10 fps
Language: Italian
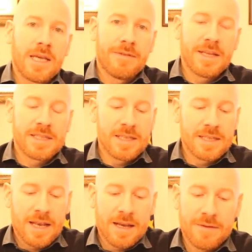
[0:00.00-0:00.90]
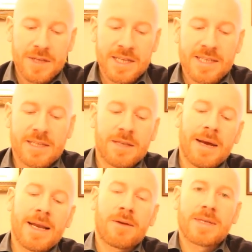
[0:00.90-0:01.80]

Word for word: eventi del fine settimana,